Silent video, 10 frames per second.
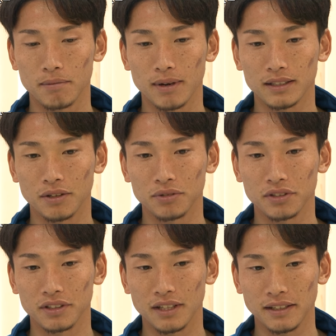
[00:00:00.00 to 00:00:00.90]
まあ本
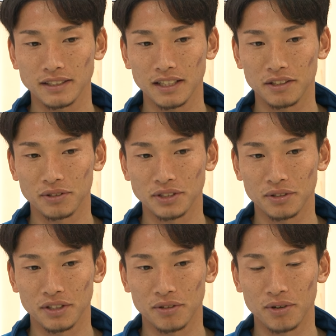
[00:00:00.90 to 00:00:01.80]
当たくさんの
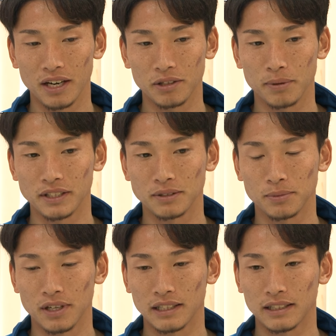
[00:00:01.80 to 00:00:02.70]
人にこうアドバイス
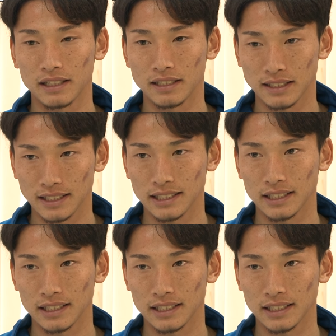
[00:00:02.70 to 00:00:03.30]
もらったし